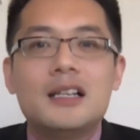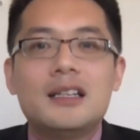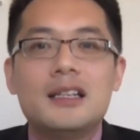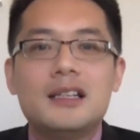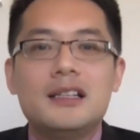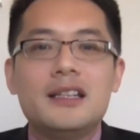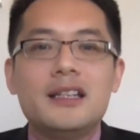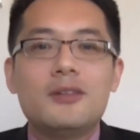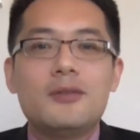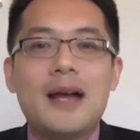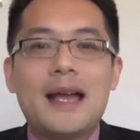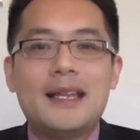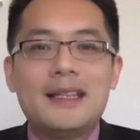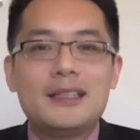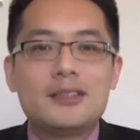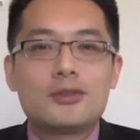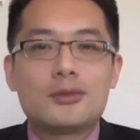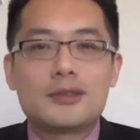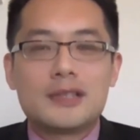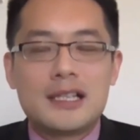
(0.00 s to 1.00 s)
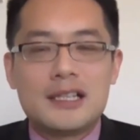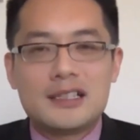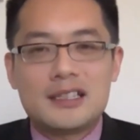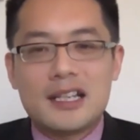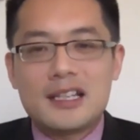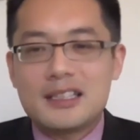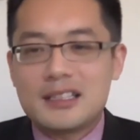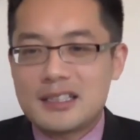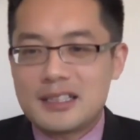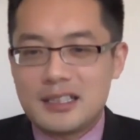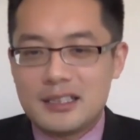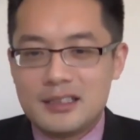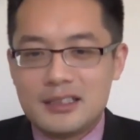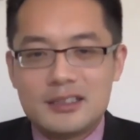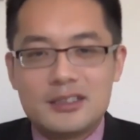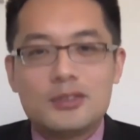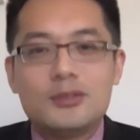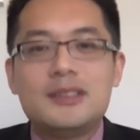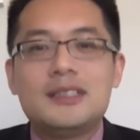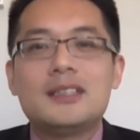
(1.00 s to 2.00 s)
那另外一种人，他可
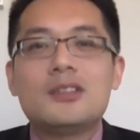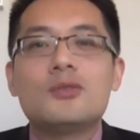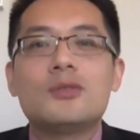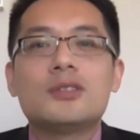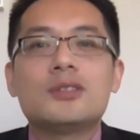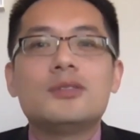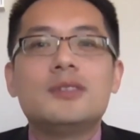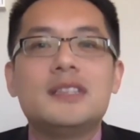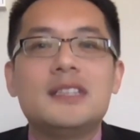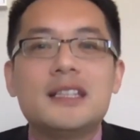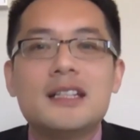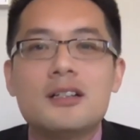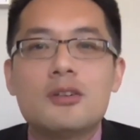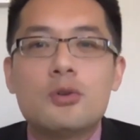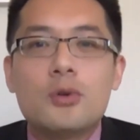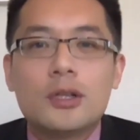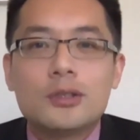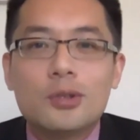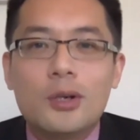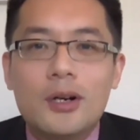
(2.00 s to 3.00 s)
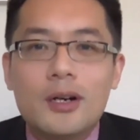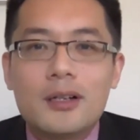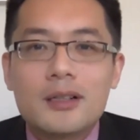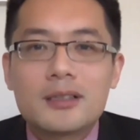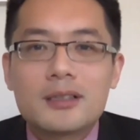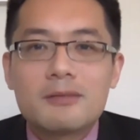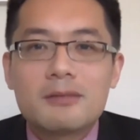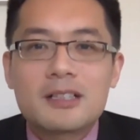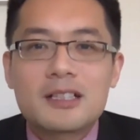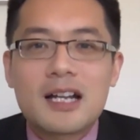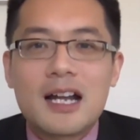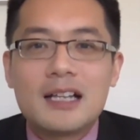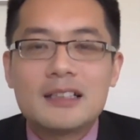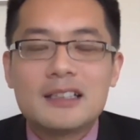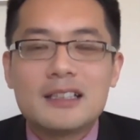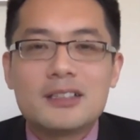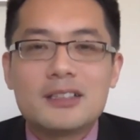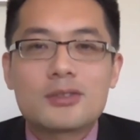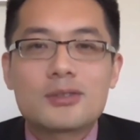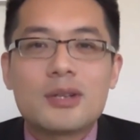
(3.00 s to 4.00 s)
能就一共就一个活动，是不是啊？
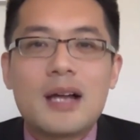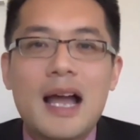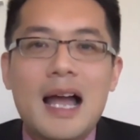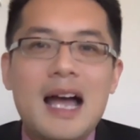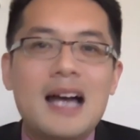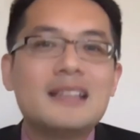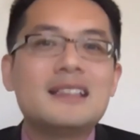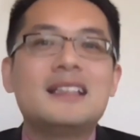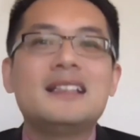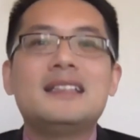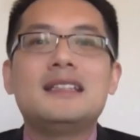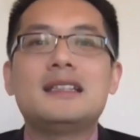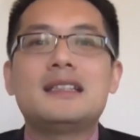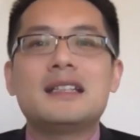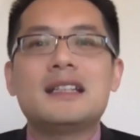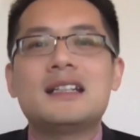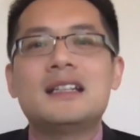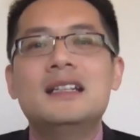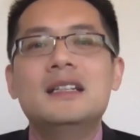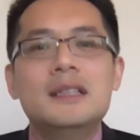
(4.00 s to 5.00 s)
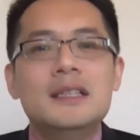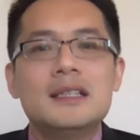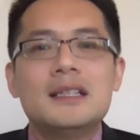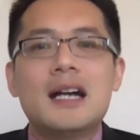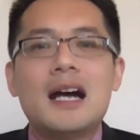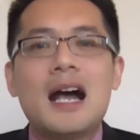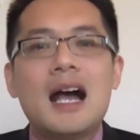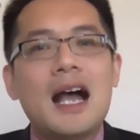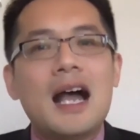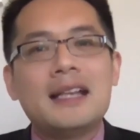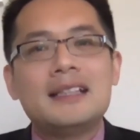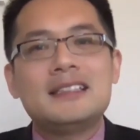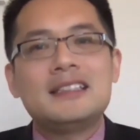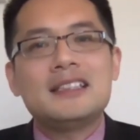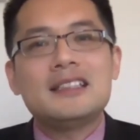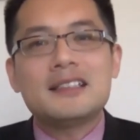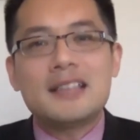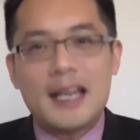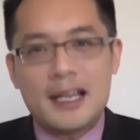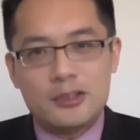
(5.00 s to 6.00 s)
那就是说啊，那你这个啊爱
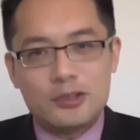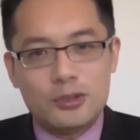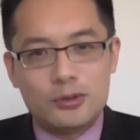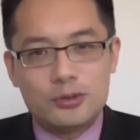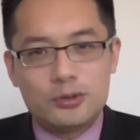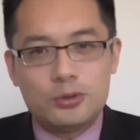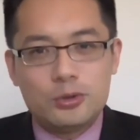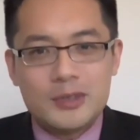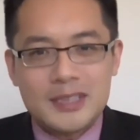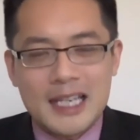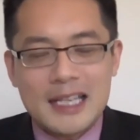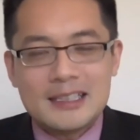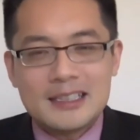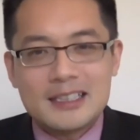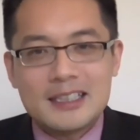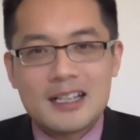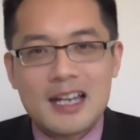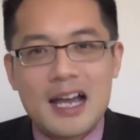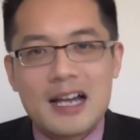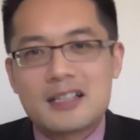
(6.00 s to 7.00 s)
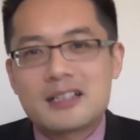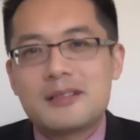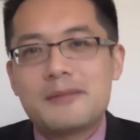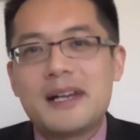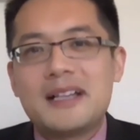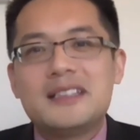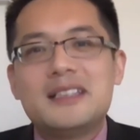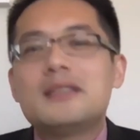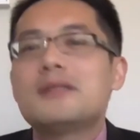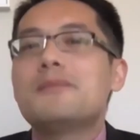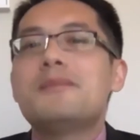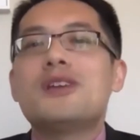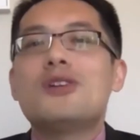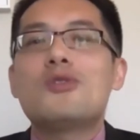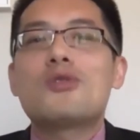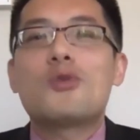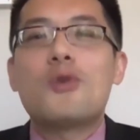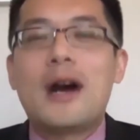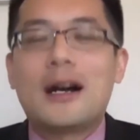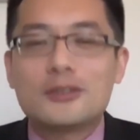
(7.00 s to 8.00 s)
心太有局限性了，是吧？你没
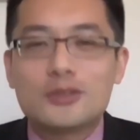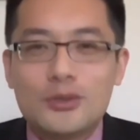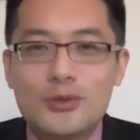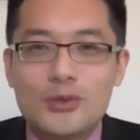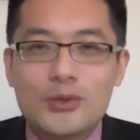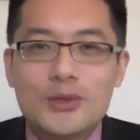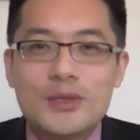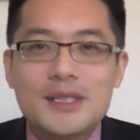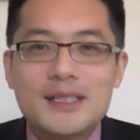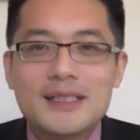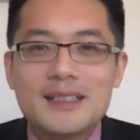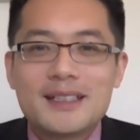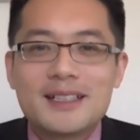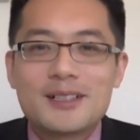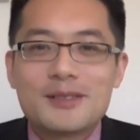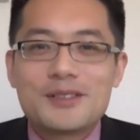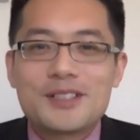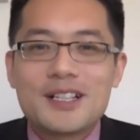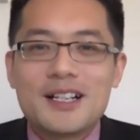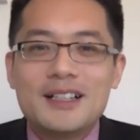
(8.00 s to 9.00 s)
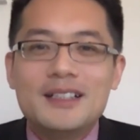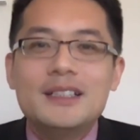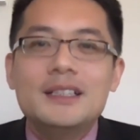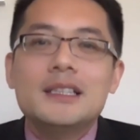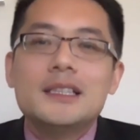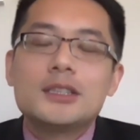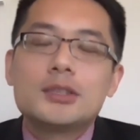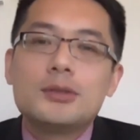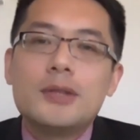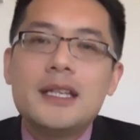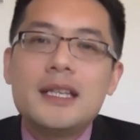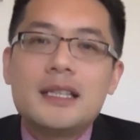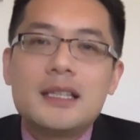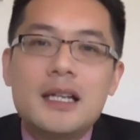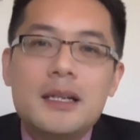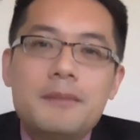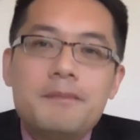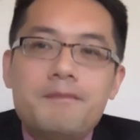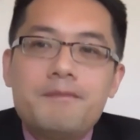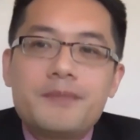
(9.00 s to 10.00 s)
有广度。是不是？所以
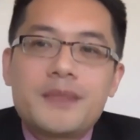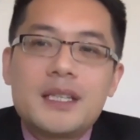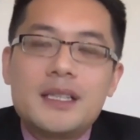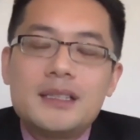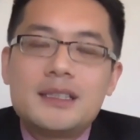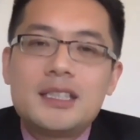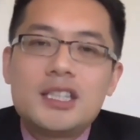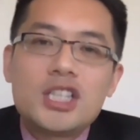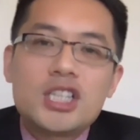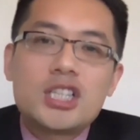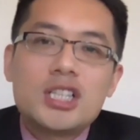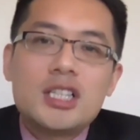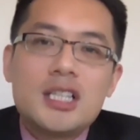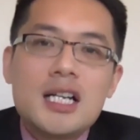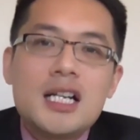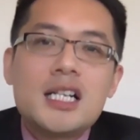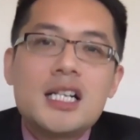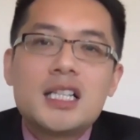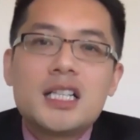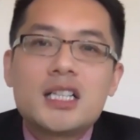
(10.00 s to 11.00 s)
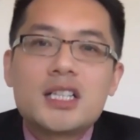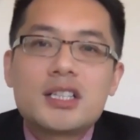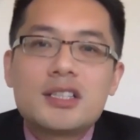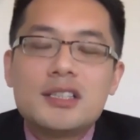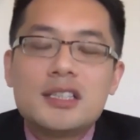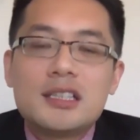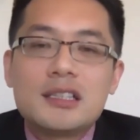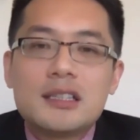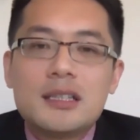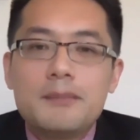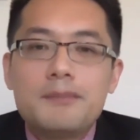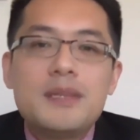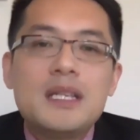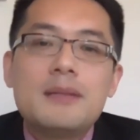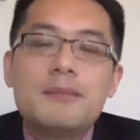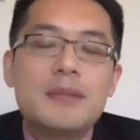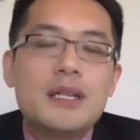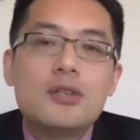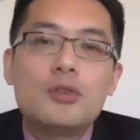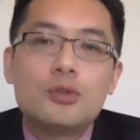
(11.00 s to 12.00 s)
呢，嗯，其实任何事情呢，
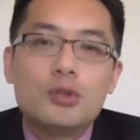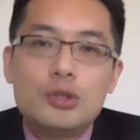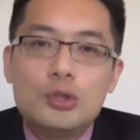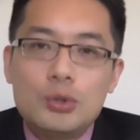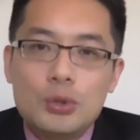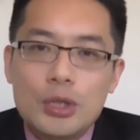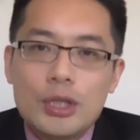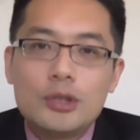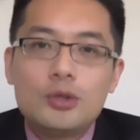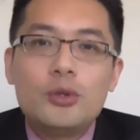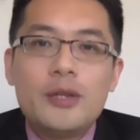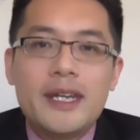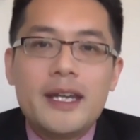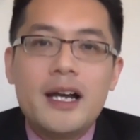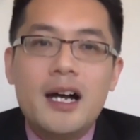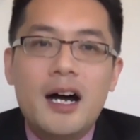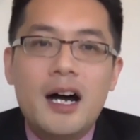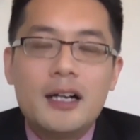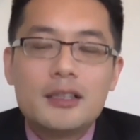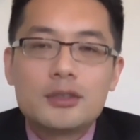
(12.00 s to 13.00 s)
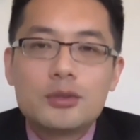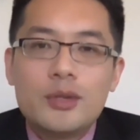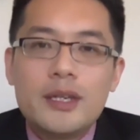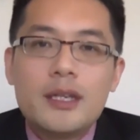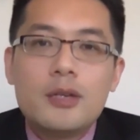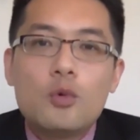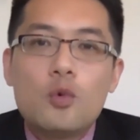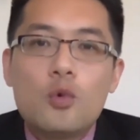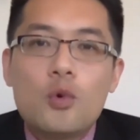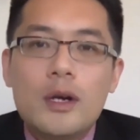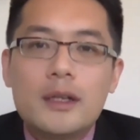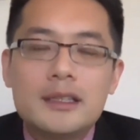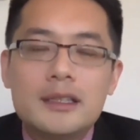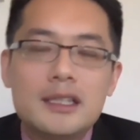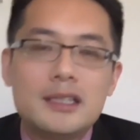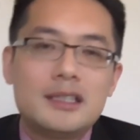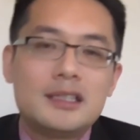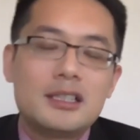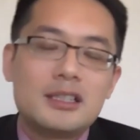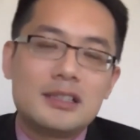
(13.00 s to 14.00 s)
并没有绝对啊。所以我
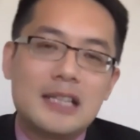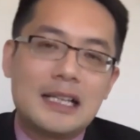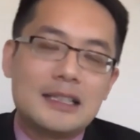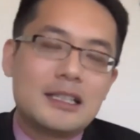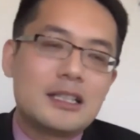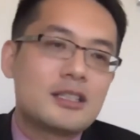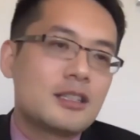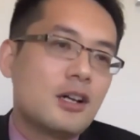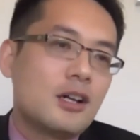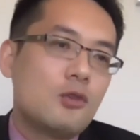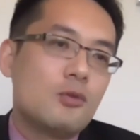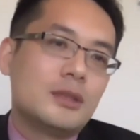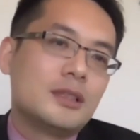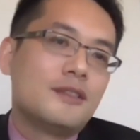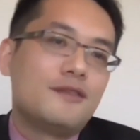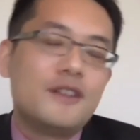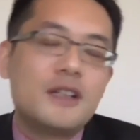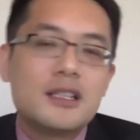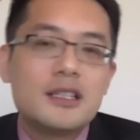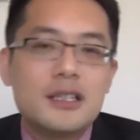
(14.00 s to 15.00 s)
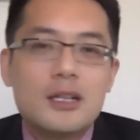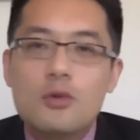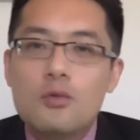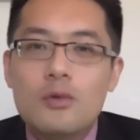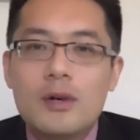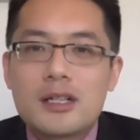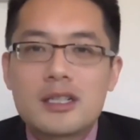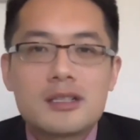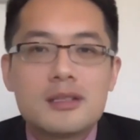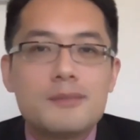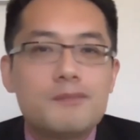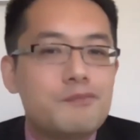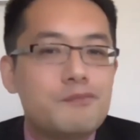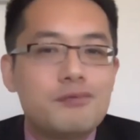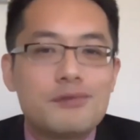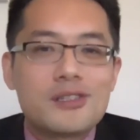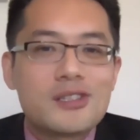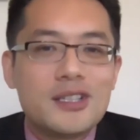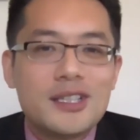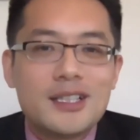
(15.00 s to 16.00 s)
也其实大家知道我的风格，我是
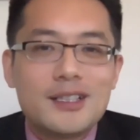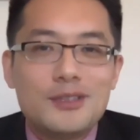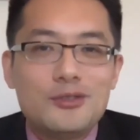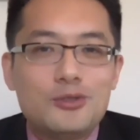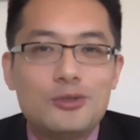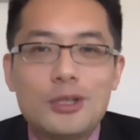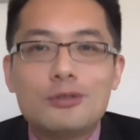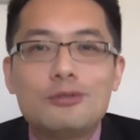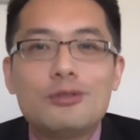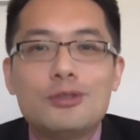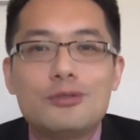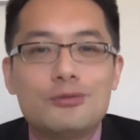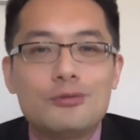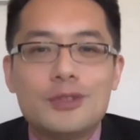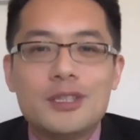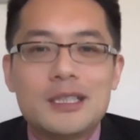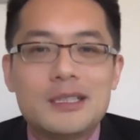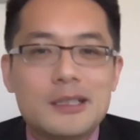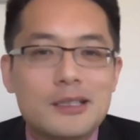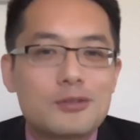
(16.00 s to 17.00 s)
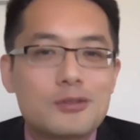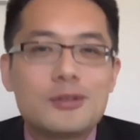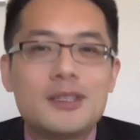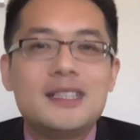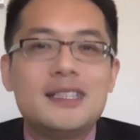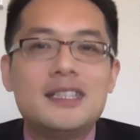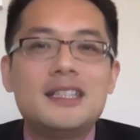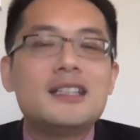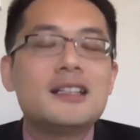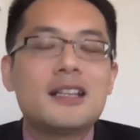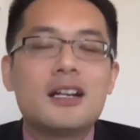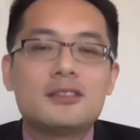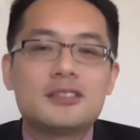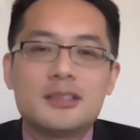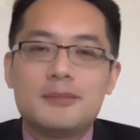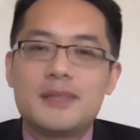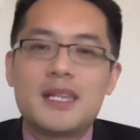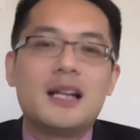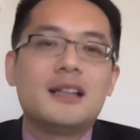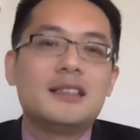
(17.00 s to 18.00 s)
不是一个绝对主义者？说一定要
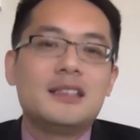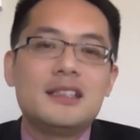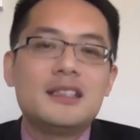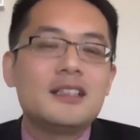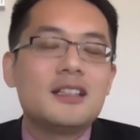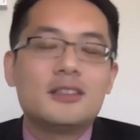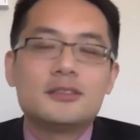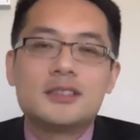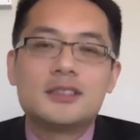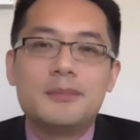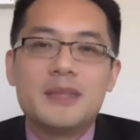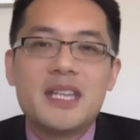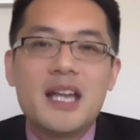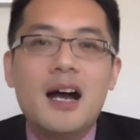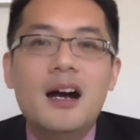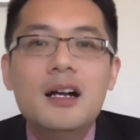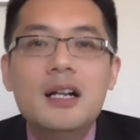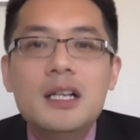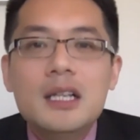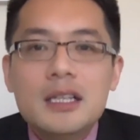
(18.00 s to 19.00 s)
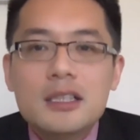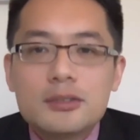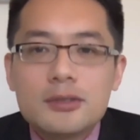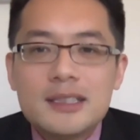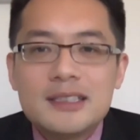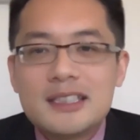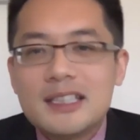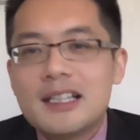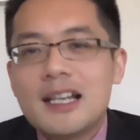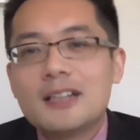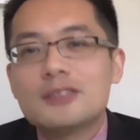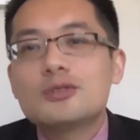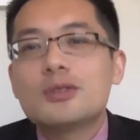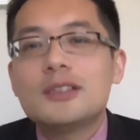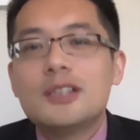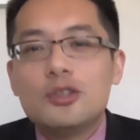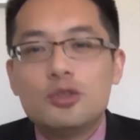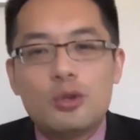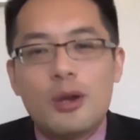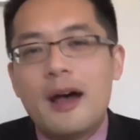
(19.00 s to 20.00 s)
怎么样，一定要怎么样，所以尽量
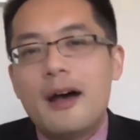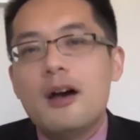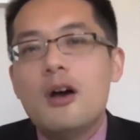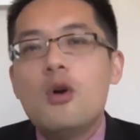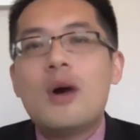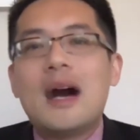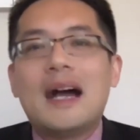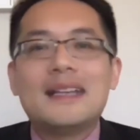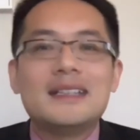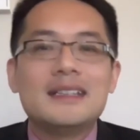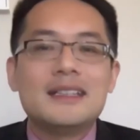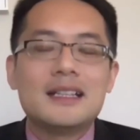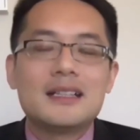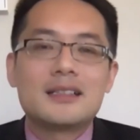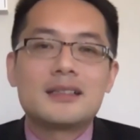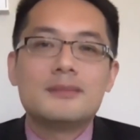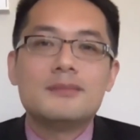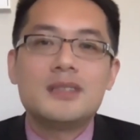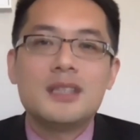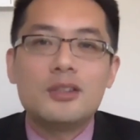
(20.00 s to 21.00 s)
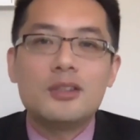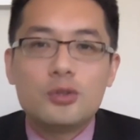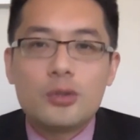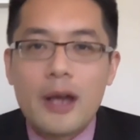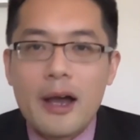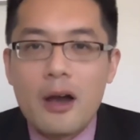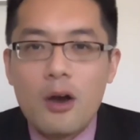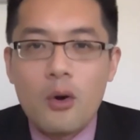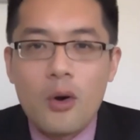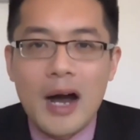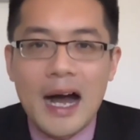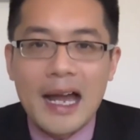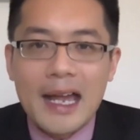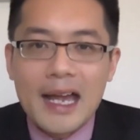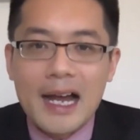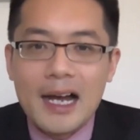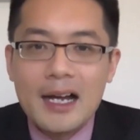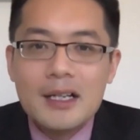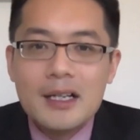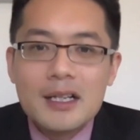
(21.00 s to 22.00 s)
做的圆滑一点。什么叫圆滑
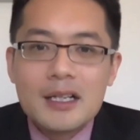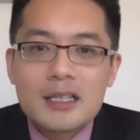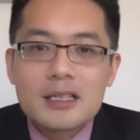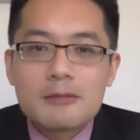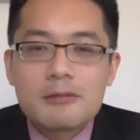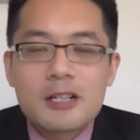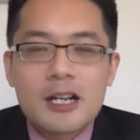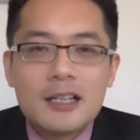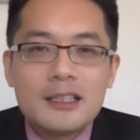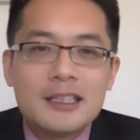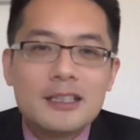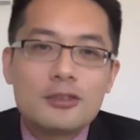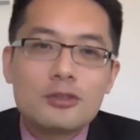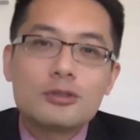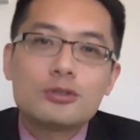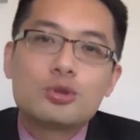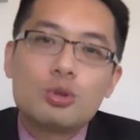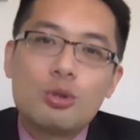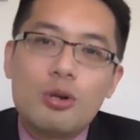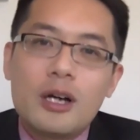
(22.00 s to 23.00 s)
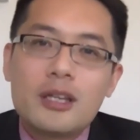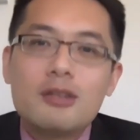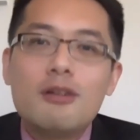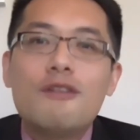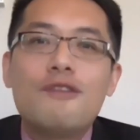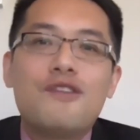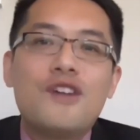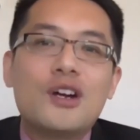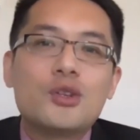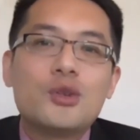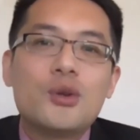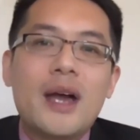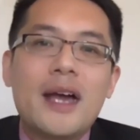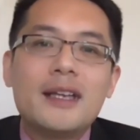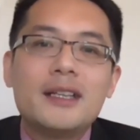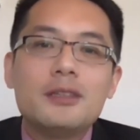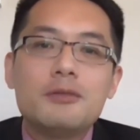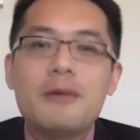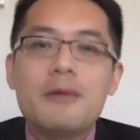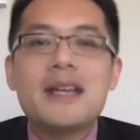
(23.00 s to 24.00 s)
呀？是不是？你就是左右逢
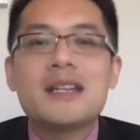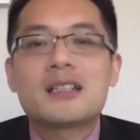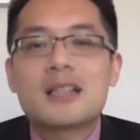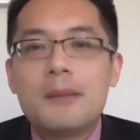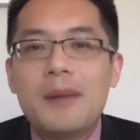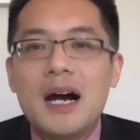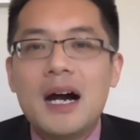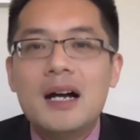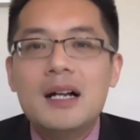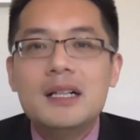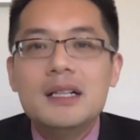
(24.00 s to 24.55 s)
源。为什么？